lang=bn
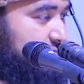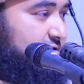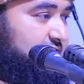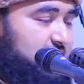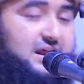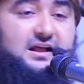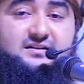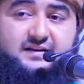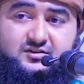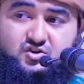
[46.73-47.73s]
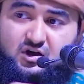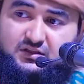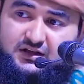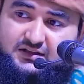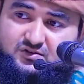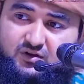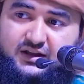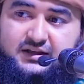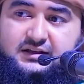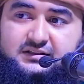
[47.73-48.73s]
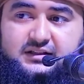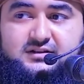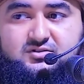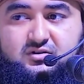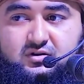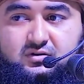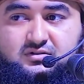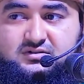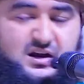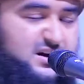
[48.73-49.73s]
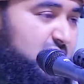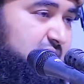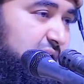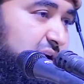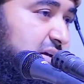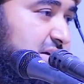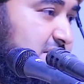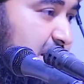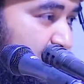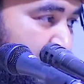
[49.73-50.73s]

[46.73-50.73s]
তালা বলেছেন যারা সৎ কাজ করে তাদের জন্য জান্নাত তারা